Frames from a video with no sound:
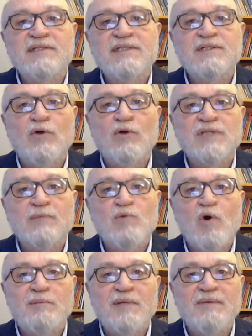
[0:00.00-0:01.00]
sigorta
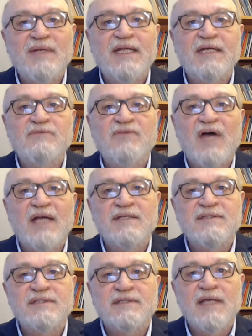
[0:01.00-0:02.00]
muameleri
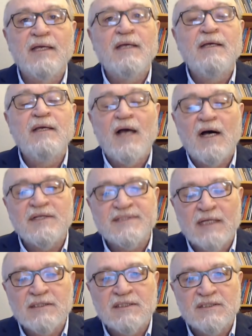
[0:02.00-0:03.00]
vergisi de
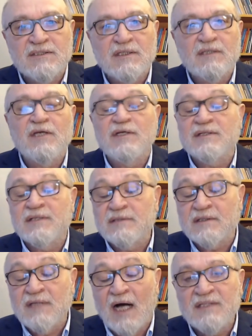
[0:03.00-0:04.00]
azaltıldı, e,
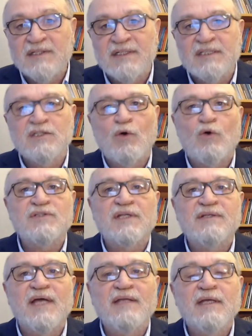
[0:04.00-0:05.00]
kaldırıldı
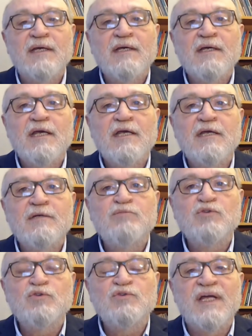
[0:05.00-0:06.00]
ortadan. E,
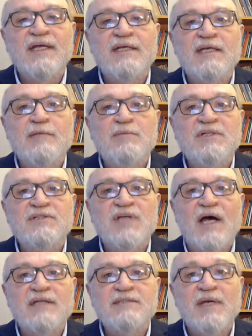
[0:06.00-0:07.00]
bununla ilgili bir
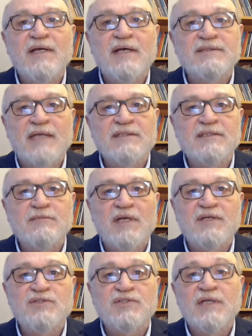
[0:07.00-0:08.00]
cazibe
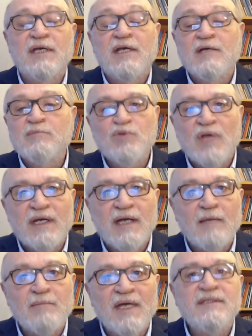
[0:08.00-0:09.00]
kazandırmak için. Buna
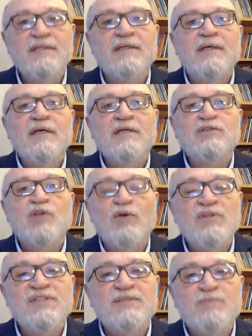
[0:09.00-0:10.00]
rağmen
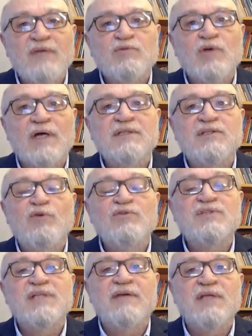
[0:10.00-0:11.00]
döviz mevduat,
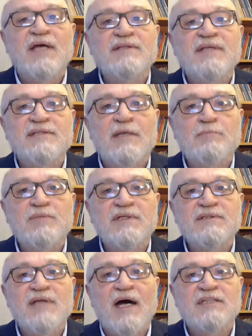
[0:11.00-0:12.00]
döviz tevdiat
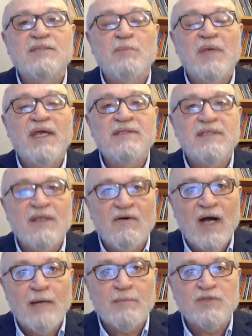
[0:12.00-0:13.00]
hesapları da artmaya
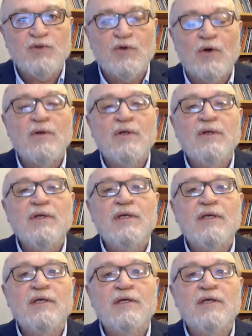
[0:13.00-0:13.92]
devam ediyor. E,